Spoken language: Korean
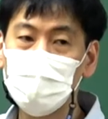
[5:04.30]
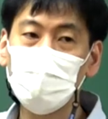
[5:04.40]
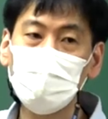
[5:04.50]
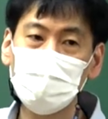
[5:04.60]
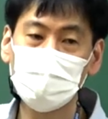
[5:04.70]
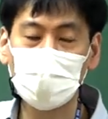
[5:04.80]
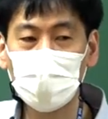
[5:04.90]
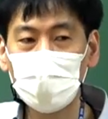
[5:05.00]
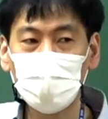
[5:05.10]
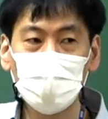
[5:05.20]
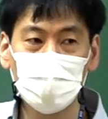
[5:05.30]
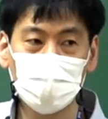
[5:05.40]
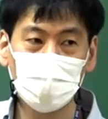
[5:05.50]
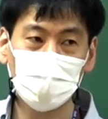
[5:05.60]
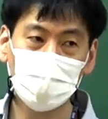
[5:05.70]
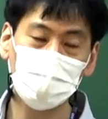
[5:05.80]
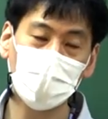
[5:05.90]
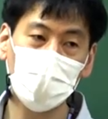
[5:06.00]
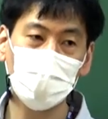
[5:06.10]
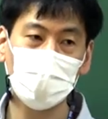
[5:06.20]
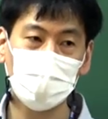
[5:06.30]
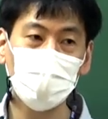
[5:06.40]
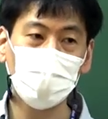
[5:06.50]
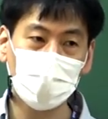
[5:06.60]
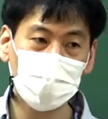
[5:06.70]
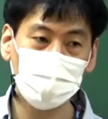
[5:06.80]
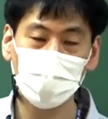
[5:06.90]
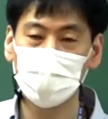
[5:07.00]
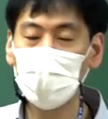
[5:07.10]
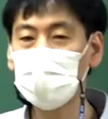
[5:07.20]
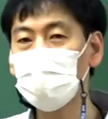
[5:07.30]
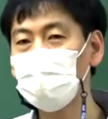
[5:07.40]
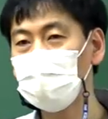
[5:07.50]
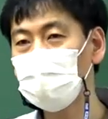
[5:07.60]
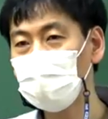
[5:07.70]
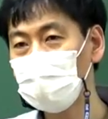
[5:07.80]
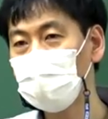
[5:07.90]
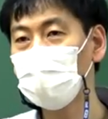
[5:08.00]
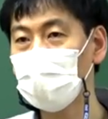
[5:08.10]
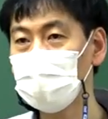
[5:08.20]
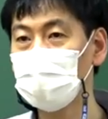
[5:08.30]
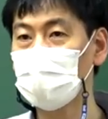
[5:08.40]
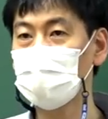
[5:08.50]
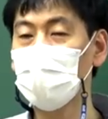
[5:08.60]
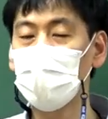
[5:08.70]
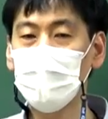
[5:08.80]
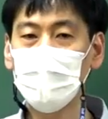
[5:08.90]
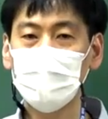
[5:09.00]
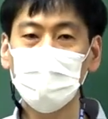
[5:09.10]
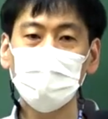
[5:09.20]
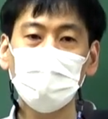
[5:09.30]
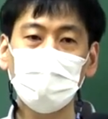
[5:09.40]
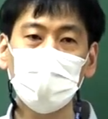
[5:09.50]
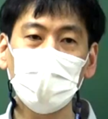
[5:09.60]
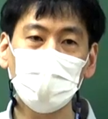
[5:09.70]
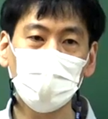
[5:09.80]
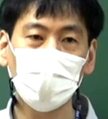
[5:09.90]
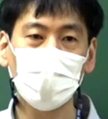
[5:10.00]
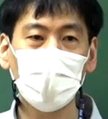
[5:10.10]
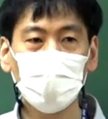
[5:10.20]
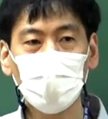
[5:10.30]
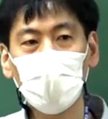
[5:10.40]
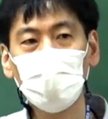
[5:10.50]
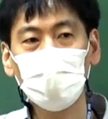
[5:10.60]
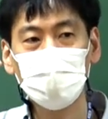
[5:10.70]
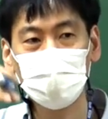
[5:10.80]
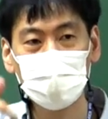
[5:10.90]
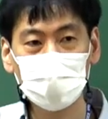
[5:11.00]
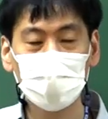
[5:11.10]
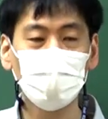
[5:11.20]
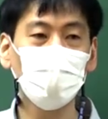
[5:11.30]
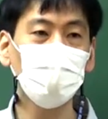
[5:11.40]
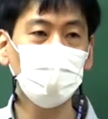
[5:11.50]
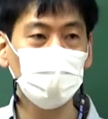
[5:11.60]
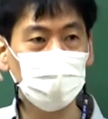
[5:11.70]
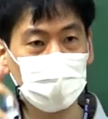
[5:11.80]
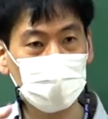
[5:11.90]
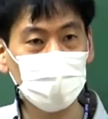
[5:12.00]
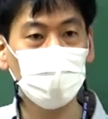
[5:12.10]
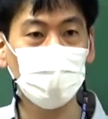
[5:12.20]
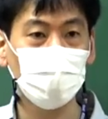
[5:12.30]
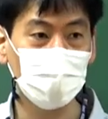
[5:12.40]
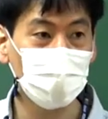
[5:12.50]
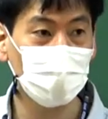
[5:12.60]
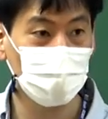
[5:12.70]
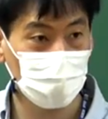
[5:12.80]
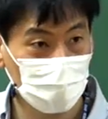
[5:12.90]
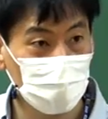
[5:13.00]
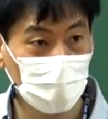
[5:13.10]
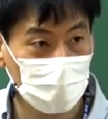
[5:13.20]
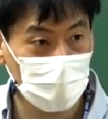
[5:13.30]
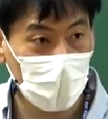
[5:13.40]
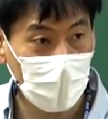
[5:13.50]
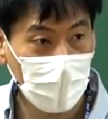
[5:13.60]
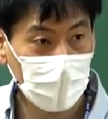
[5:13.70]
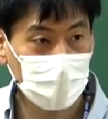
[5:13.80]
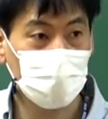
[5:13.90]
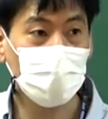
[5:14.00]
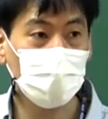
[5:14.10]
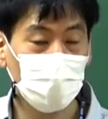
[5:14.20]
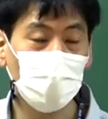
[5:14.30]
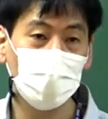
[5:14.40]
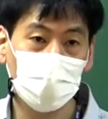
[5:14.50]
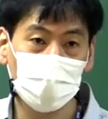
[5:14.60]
보통 제가 알고 있기는 그래요. 여러분들 학원에 등록을 하시면 한 과목 듣는 걸로 등록을 하시는 게 아니라 일정 기간 동안에 학원에서 진행되는 모든 수업을 다 들을 수 있도록 이렇게 보통 등록을 하재. 그렇게 등록을